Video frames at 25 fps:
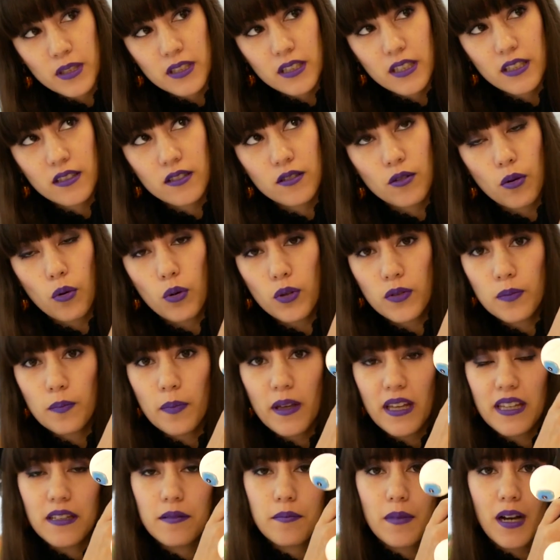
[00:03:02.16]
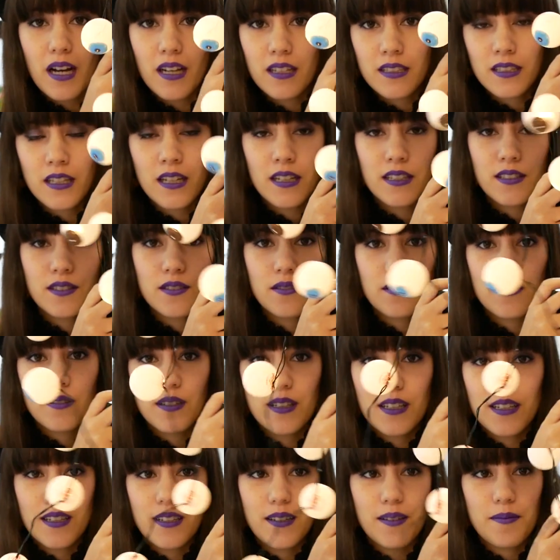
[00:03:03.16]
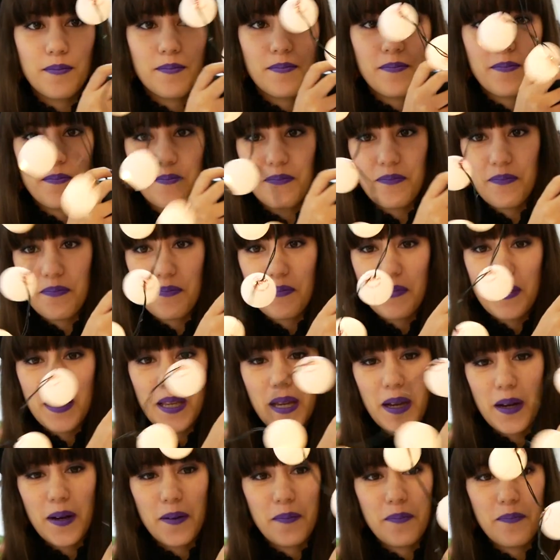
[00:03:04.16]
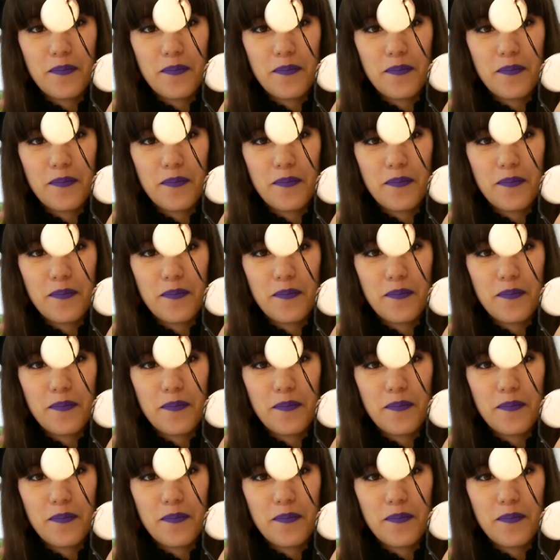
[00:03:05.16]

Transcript: mit riesengroßen Bällen machen. Also, ähm, ja,